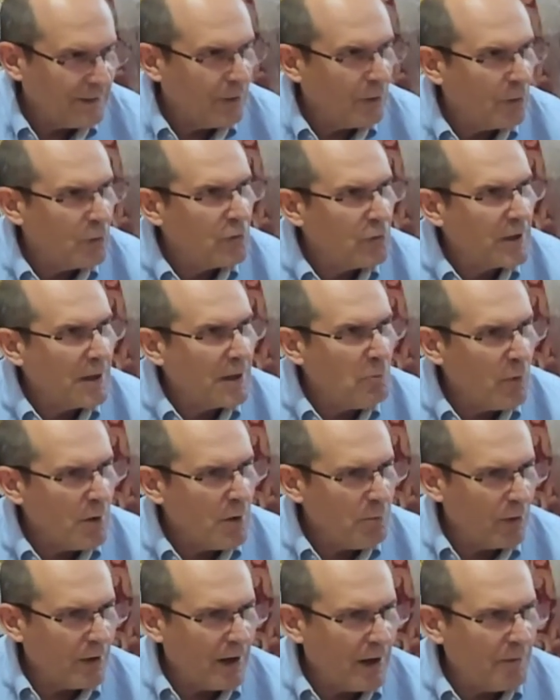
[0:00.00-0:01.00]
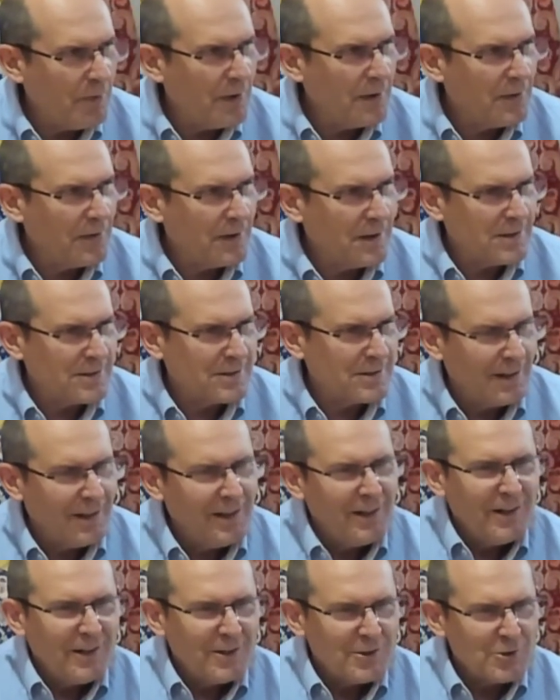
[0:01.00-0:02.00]
ocurren muy pocas veces,
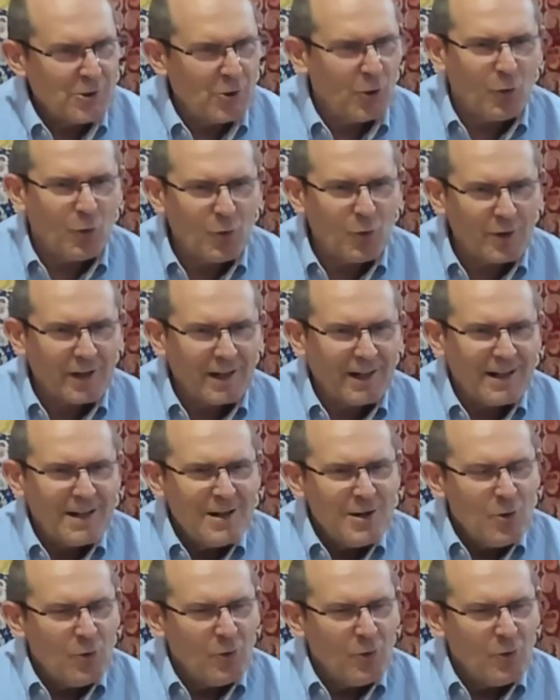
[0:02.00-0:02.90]
se le ocurre,